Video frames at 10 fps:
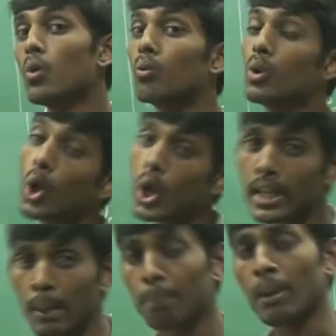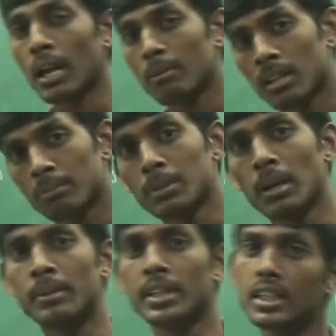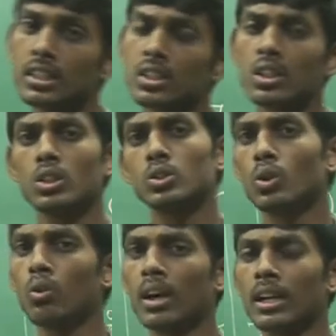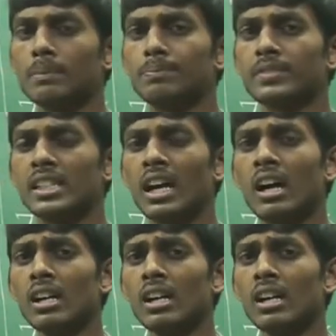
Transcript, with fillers: உலோக பளபளப்பு அப்படின்னு சொல்லுவாங்க சரியா